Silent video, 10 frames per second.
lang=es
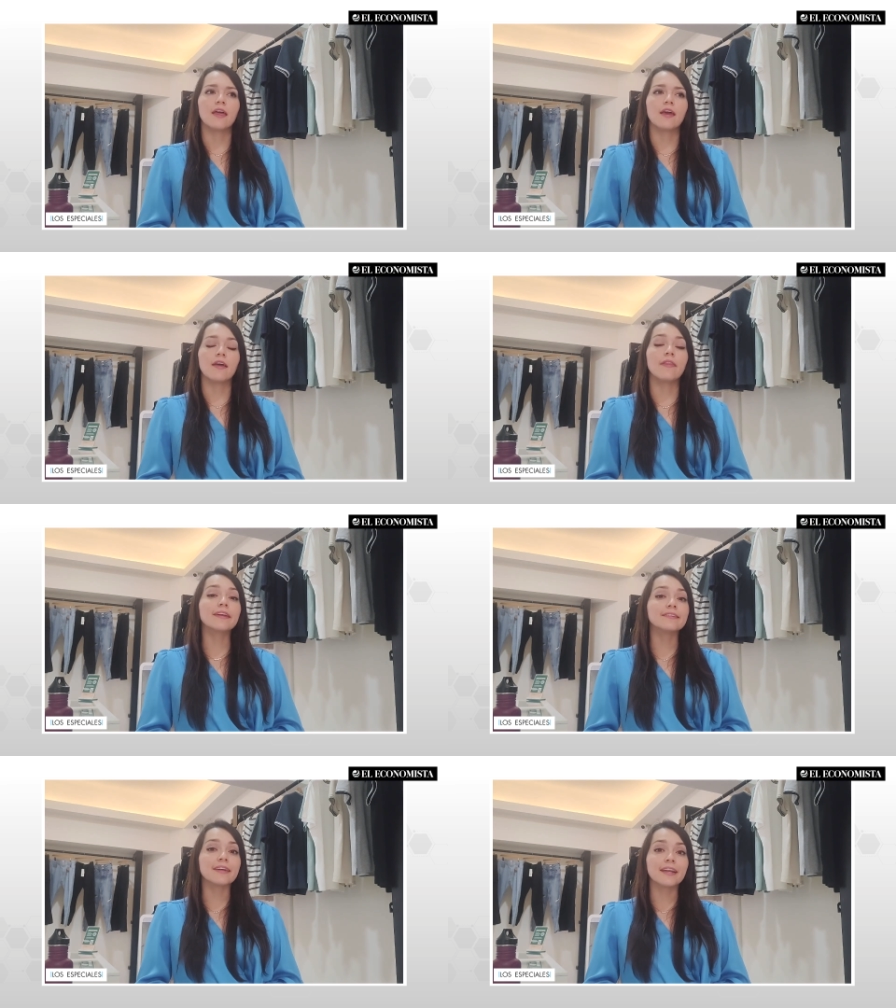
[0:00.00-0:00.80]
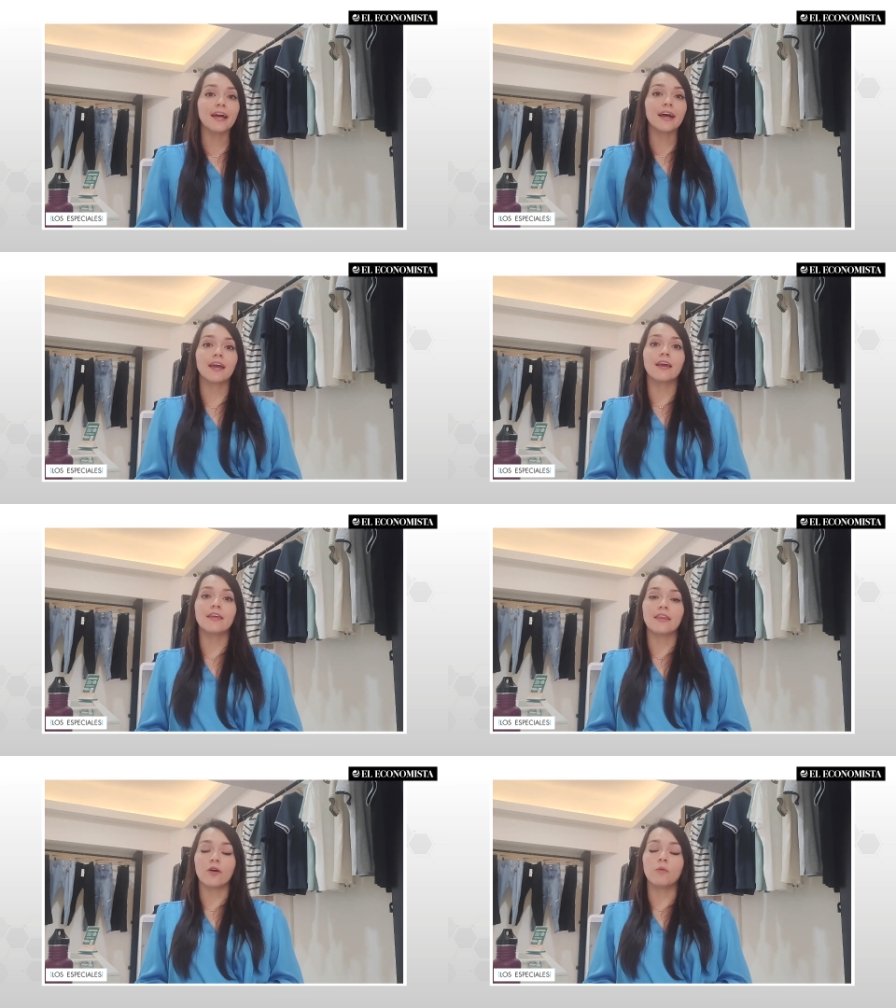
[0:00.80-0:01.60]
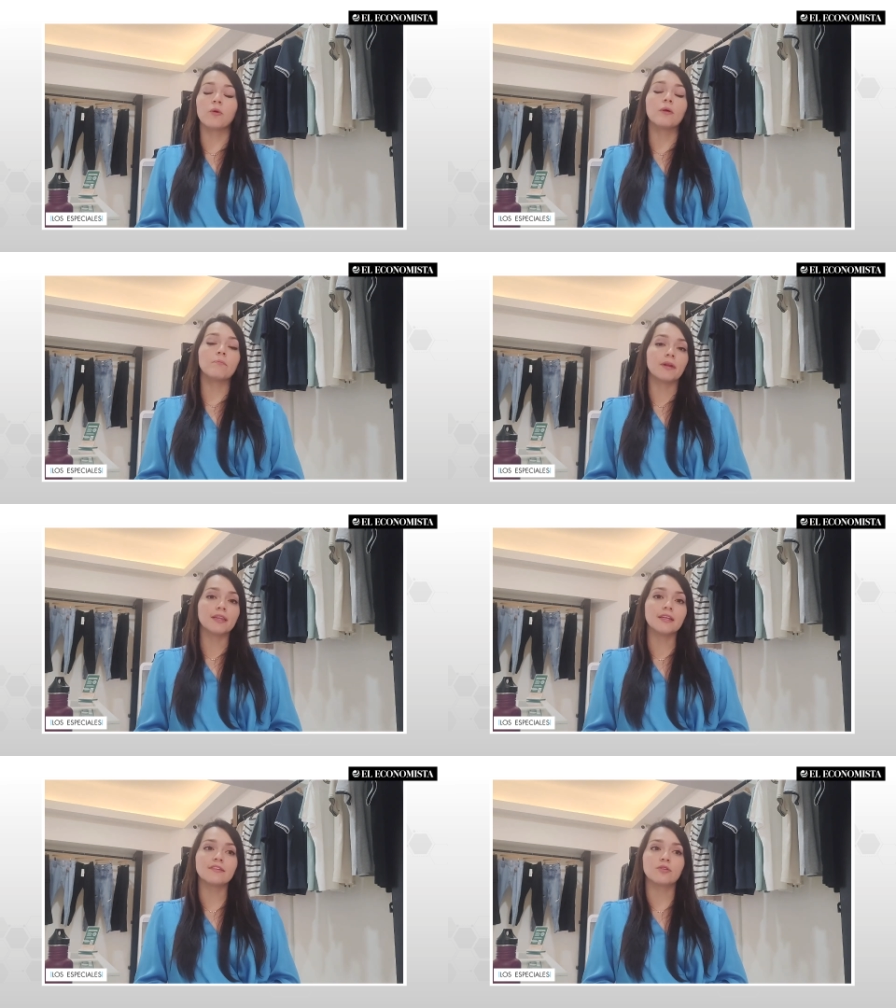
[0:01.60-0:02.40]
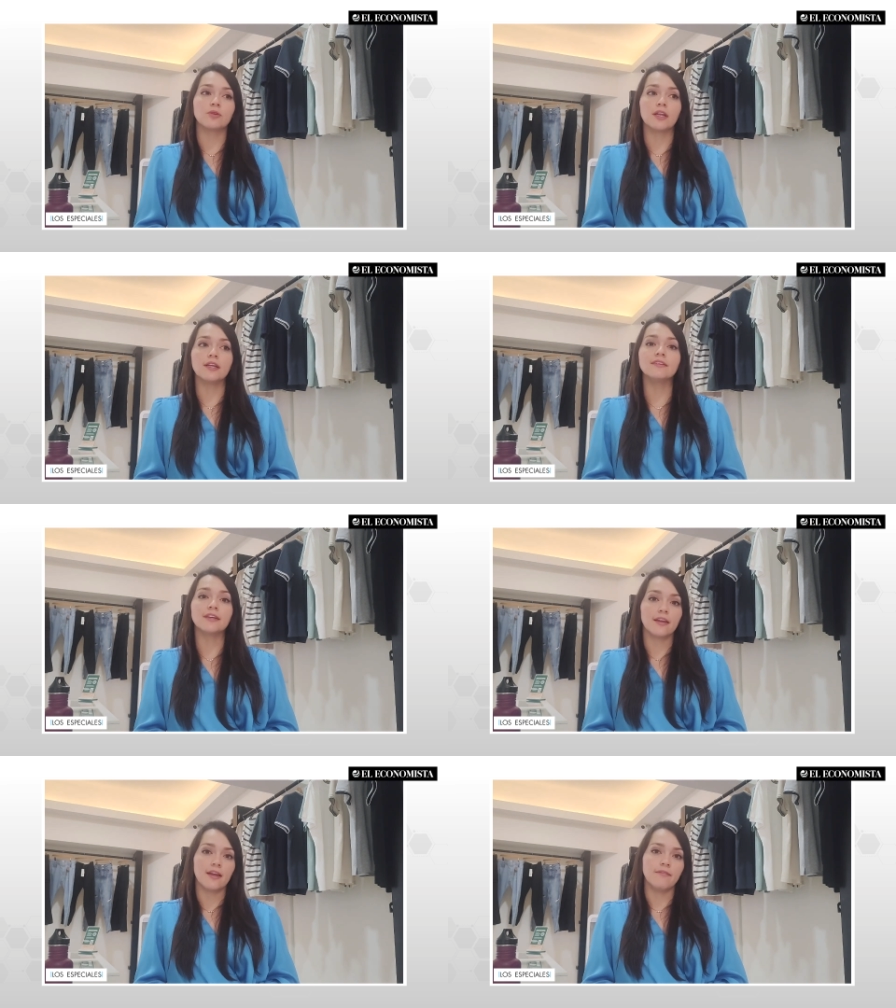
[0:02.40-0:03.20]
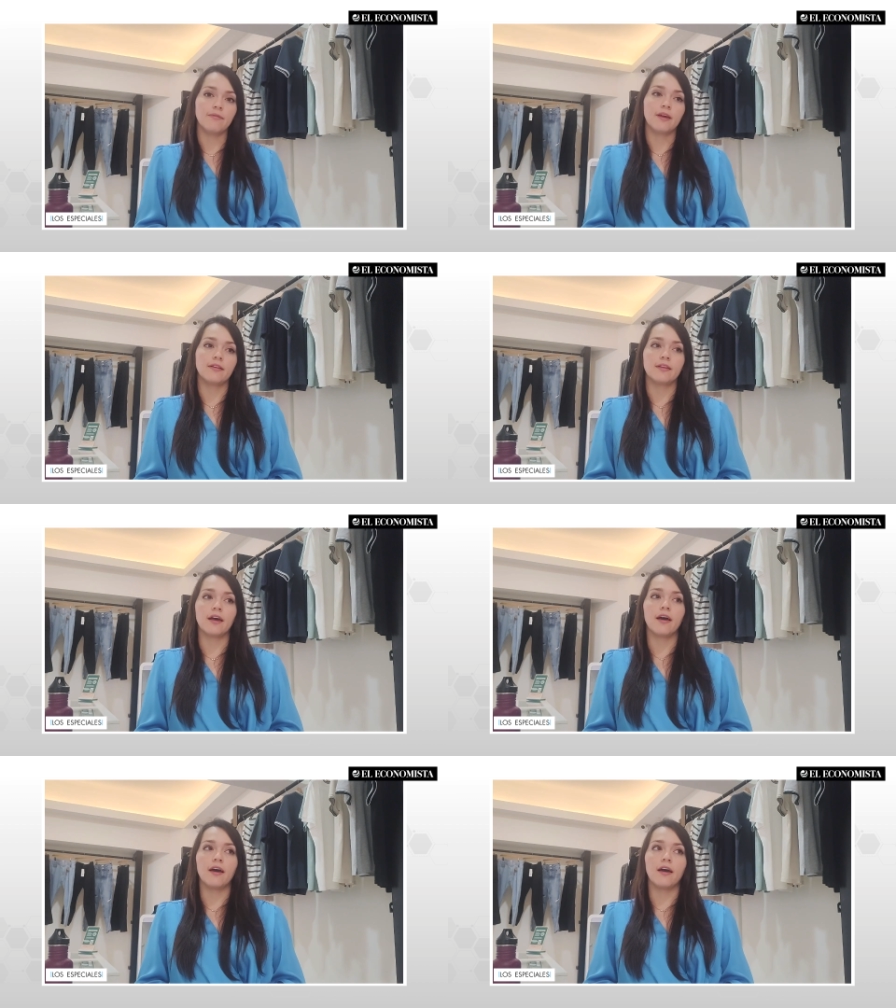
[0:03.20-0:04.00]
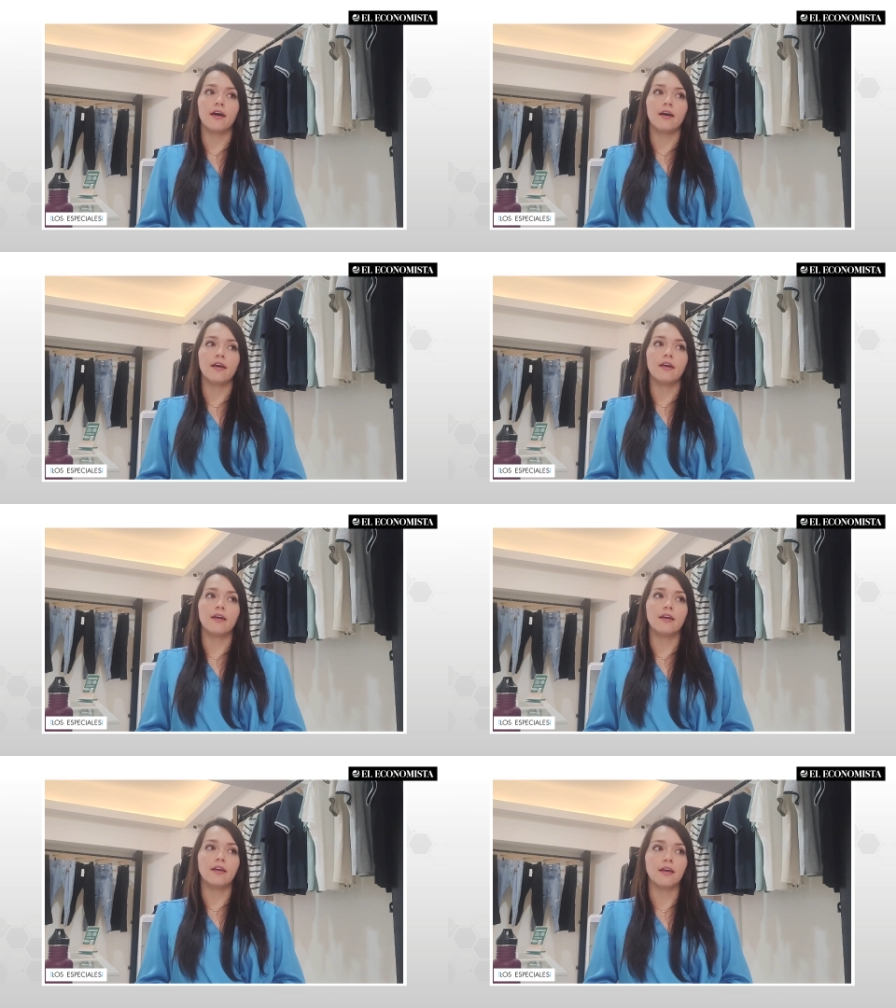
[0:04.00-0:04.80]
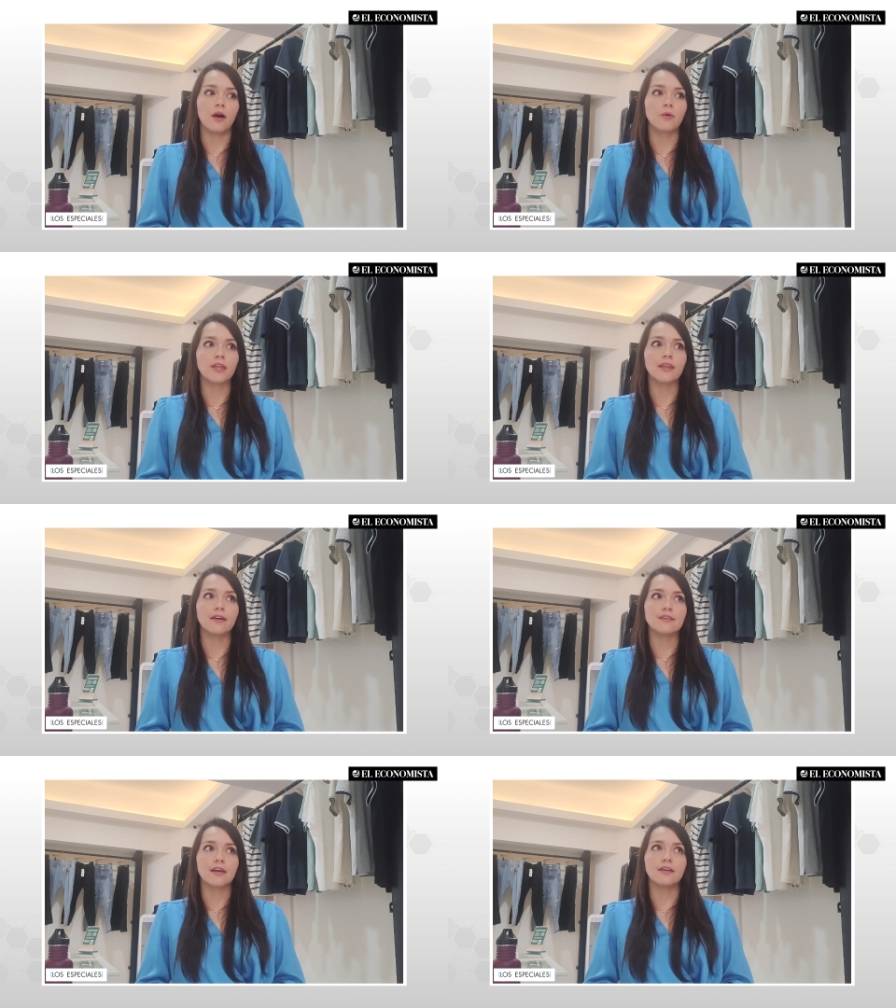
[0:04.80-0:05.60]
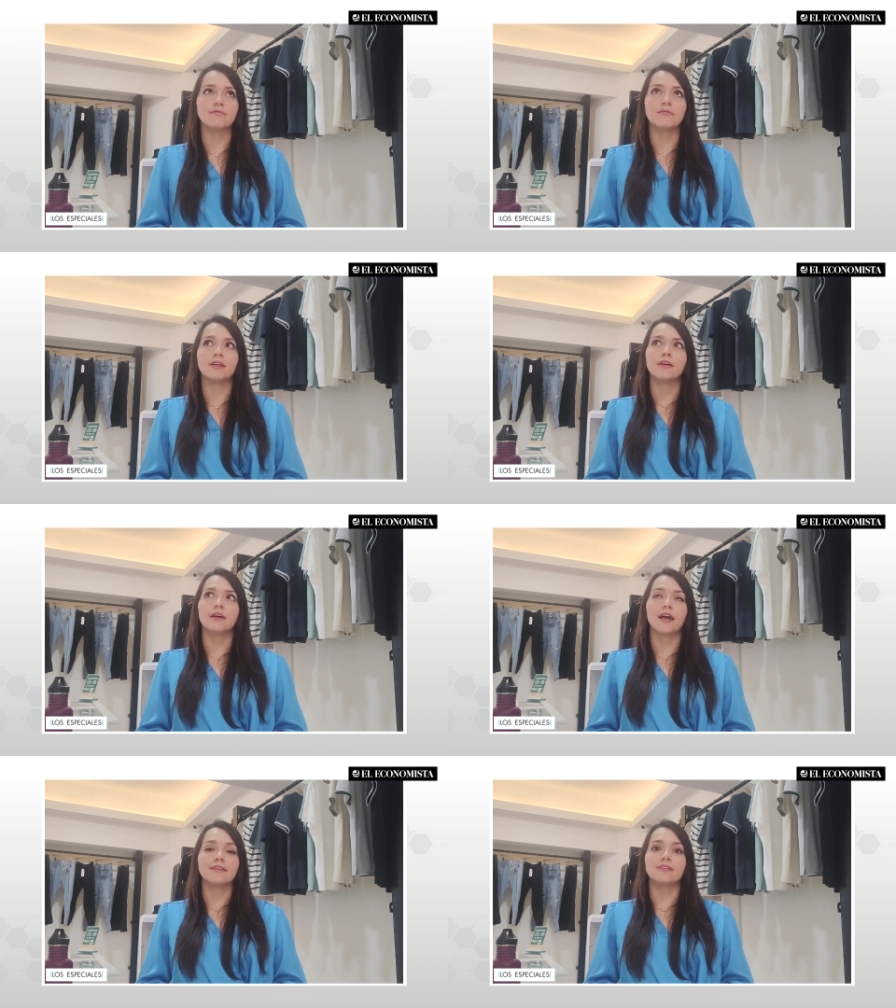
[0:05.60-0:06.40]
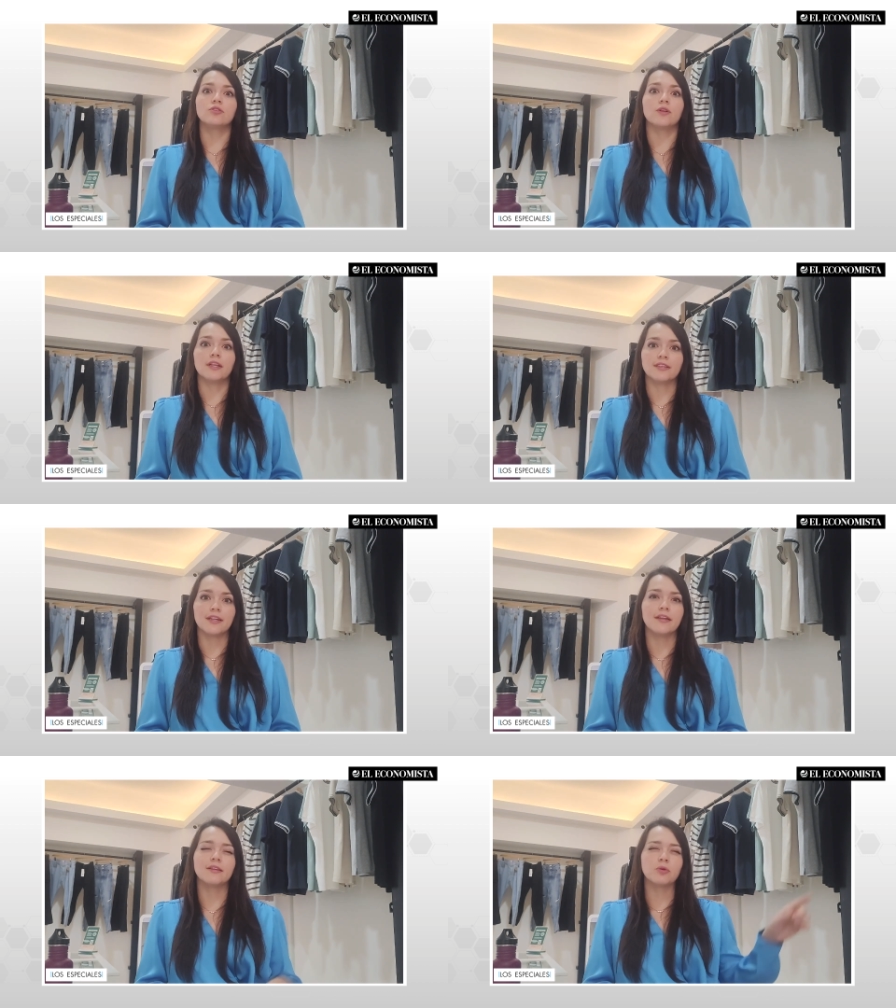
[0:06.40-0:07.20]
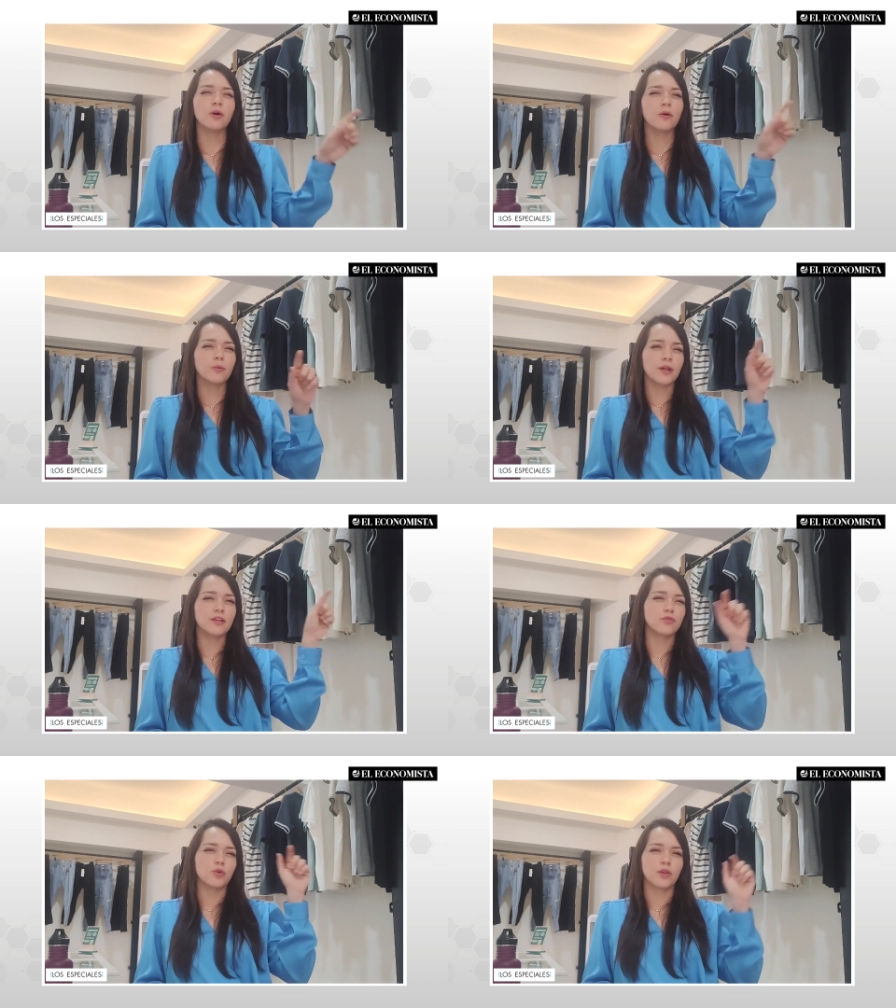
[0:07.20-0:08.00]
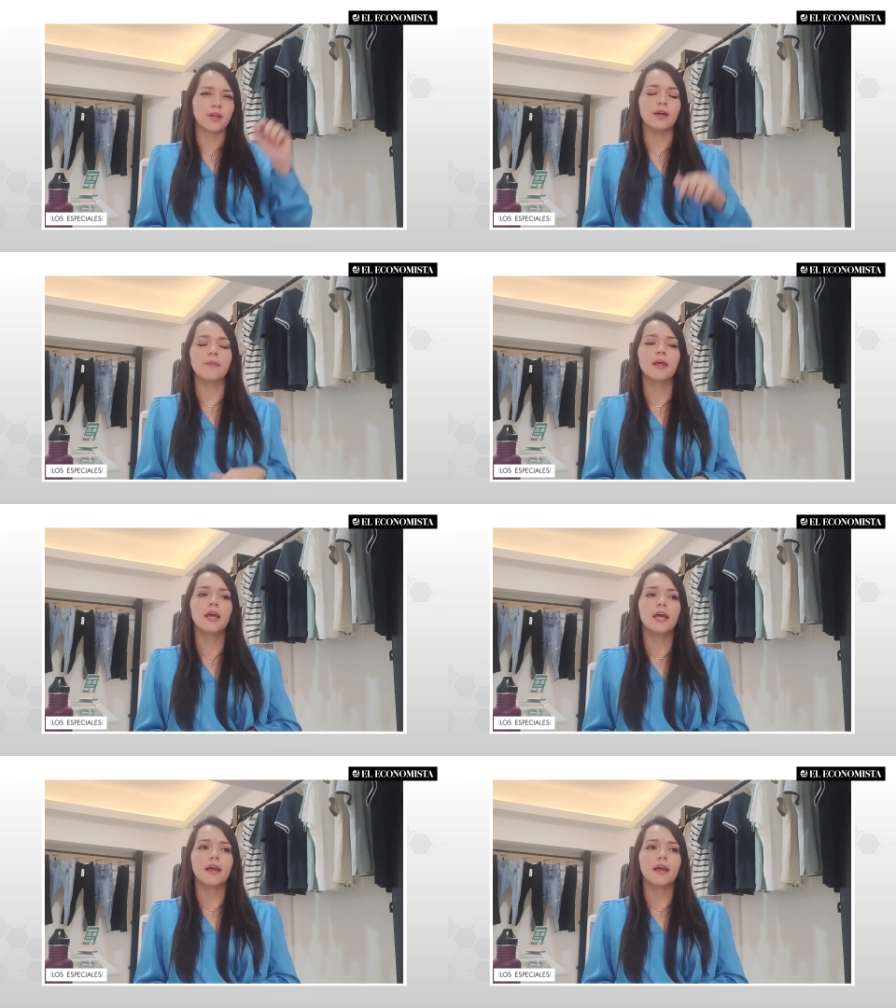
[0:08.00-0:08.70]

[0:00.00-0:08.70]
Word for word: de, reciclaje y de acopio de prendas, lo utiliza CNA, e, que está eh, ahorita ya en casi todas las tiendas y unas de frontera.